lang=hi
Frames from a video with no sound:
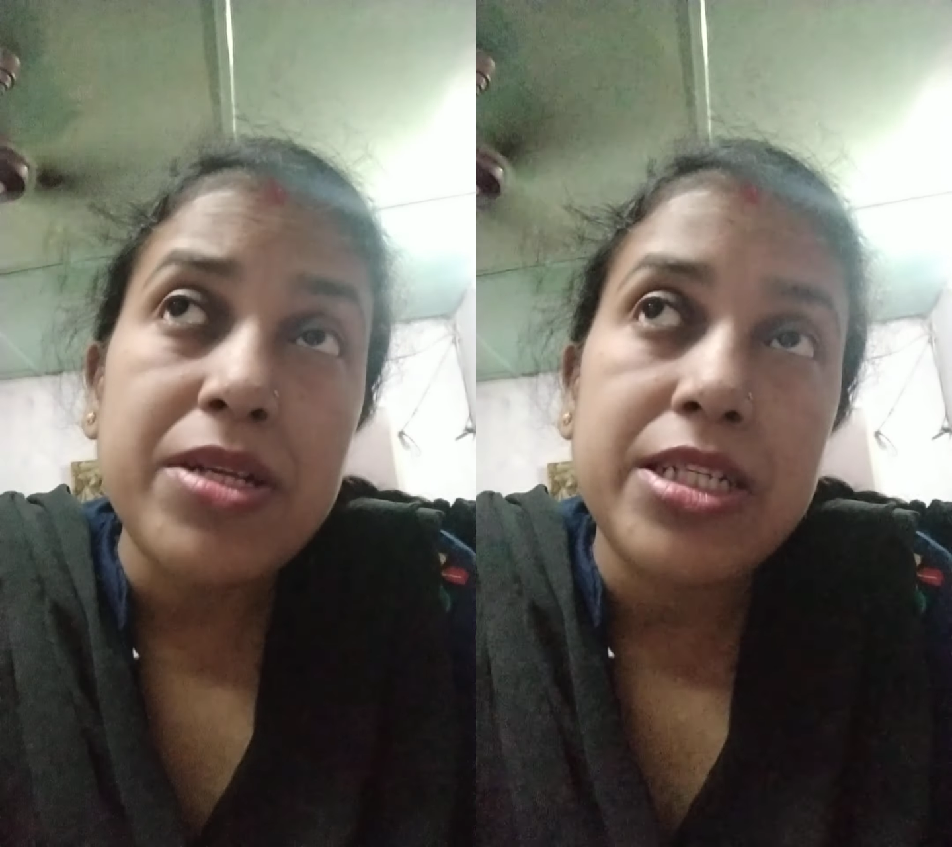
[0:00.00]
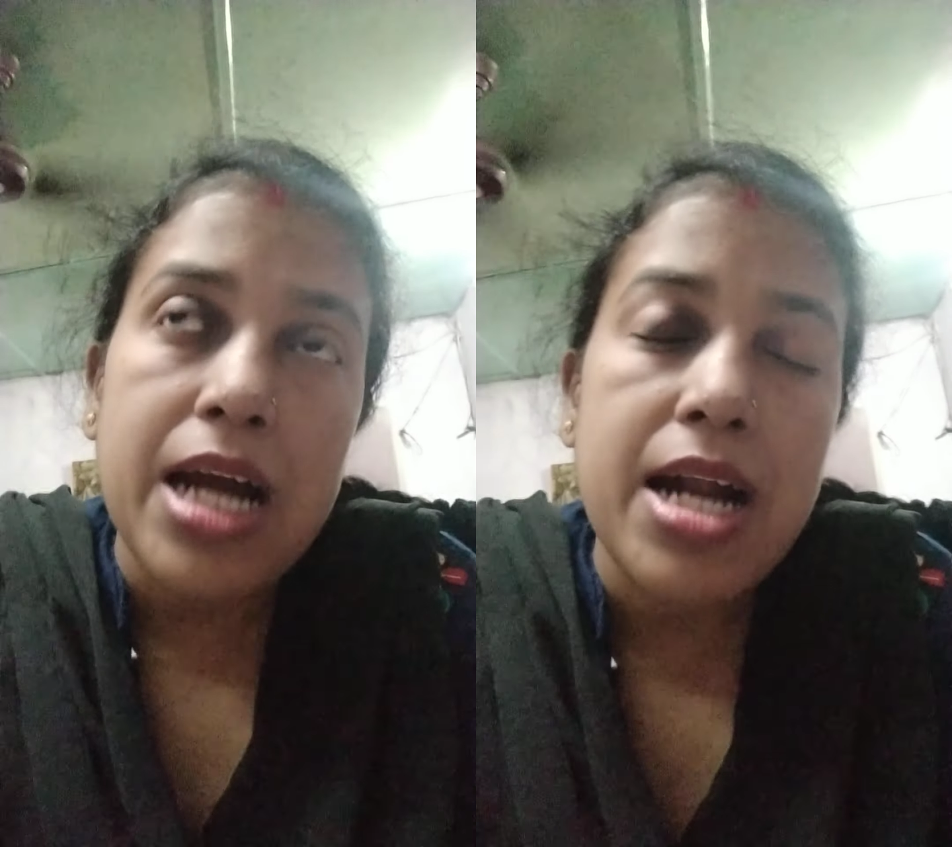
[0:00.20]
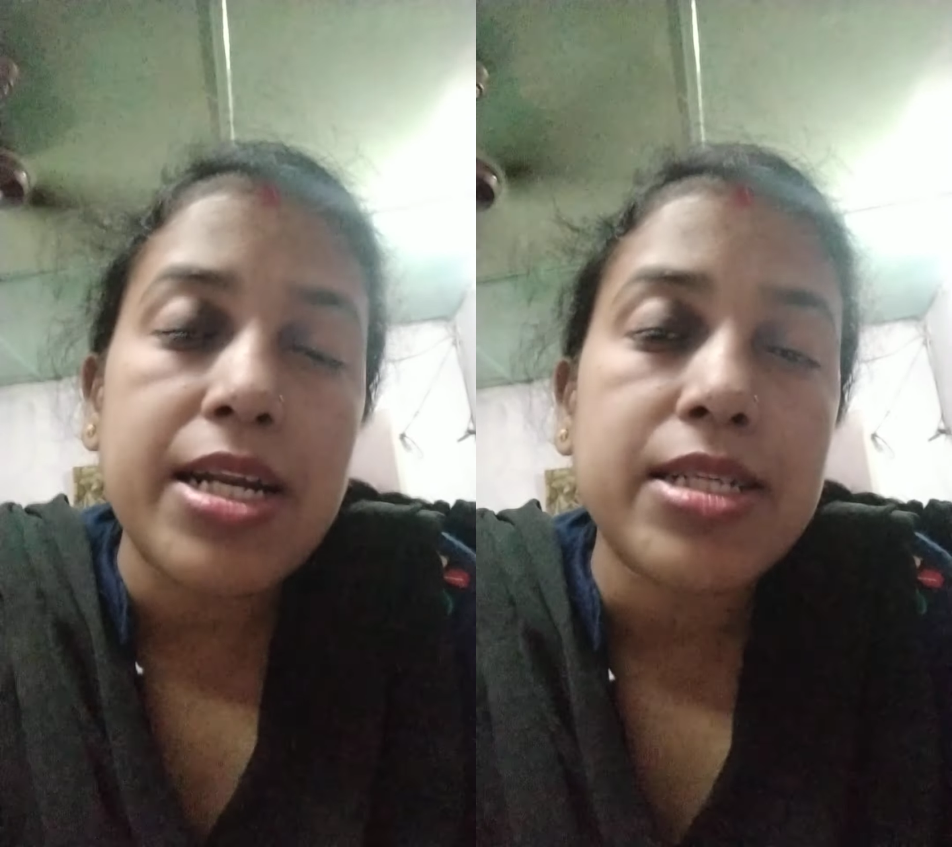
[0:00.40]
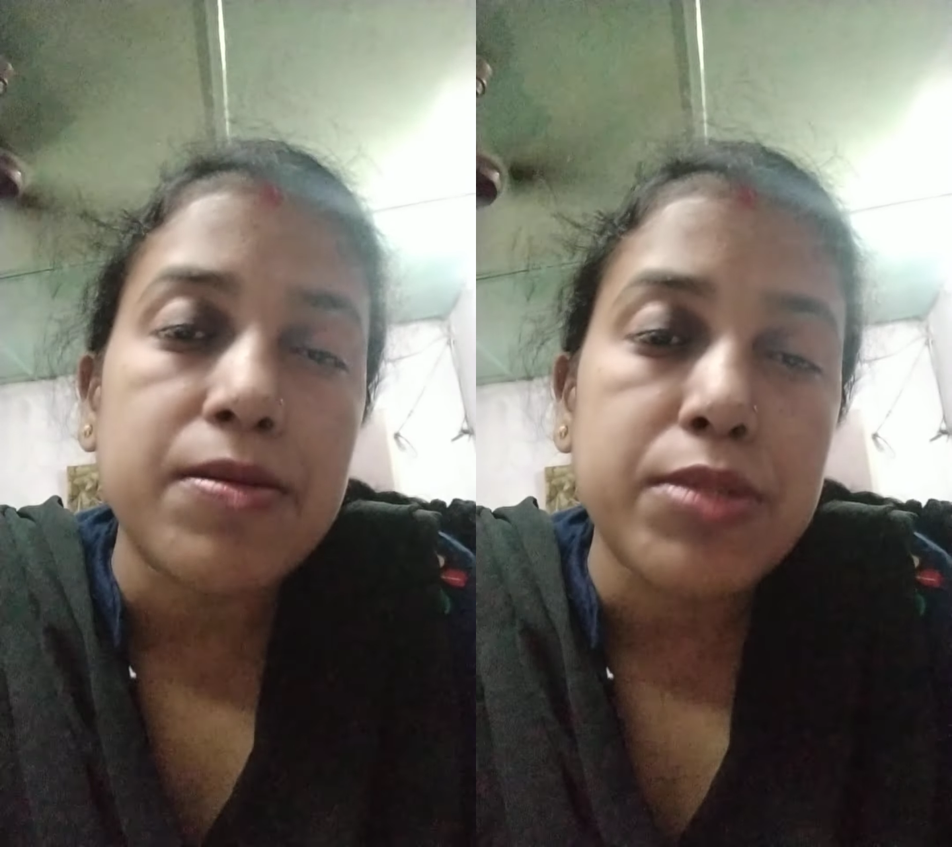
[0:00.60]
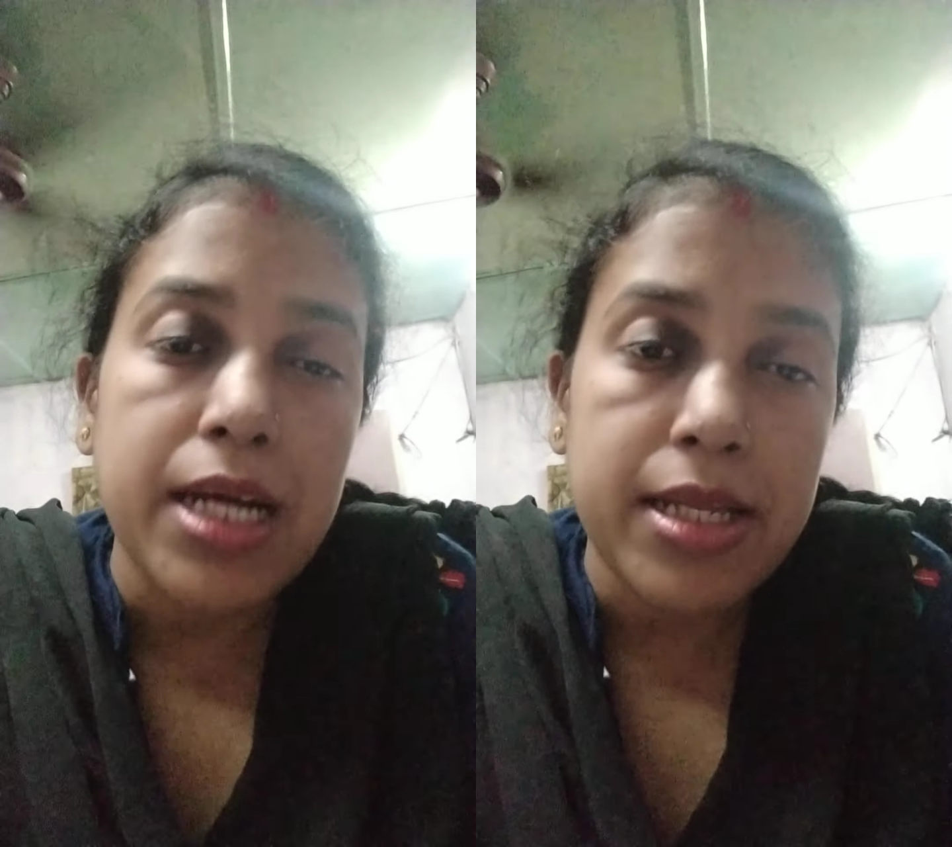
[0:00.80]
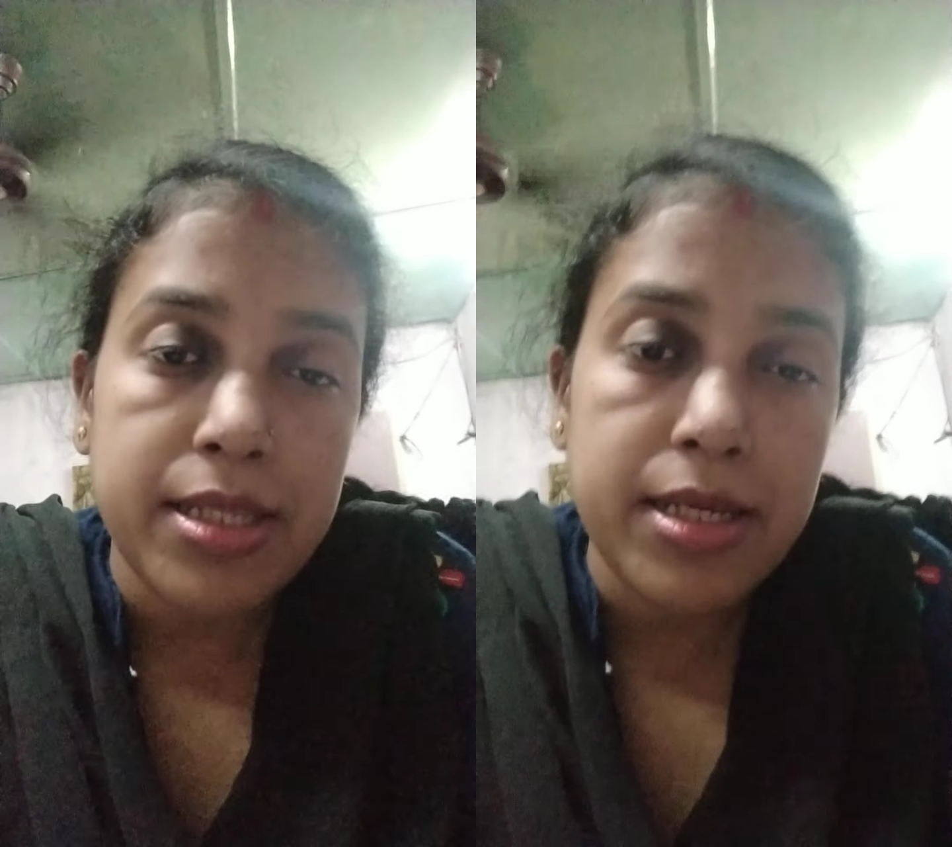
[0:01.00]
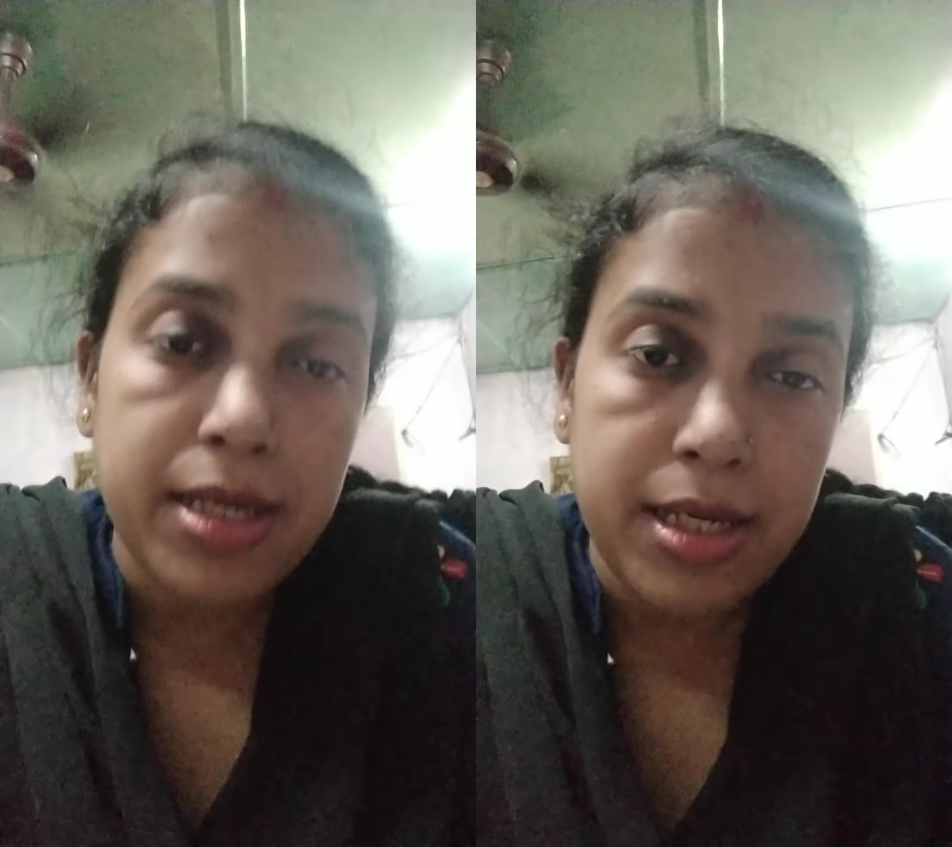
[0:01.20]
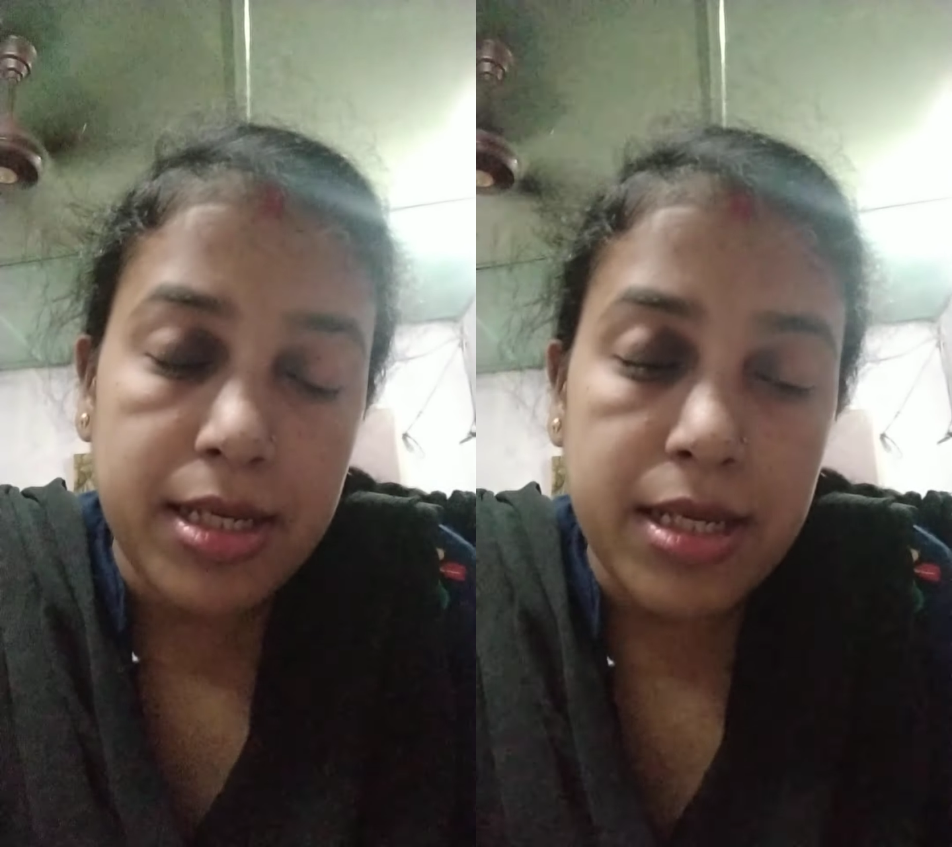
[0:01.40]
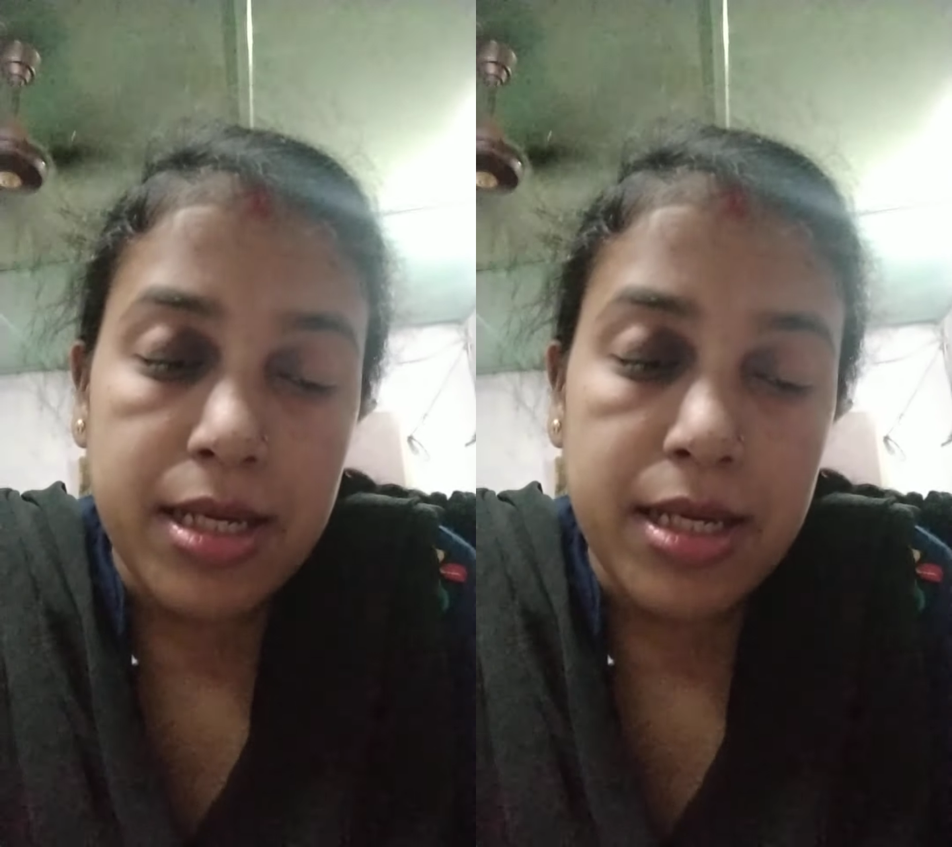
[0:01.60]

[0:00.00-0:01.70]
फिर झाड़ना समझाते हैं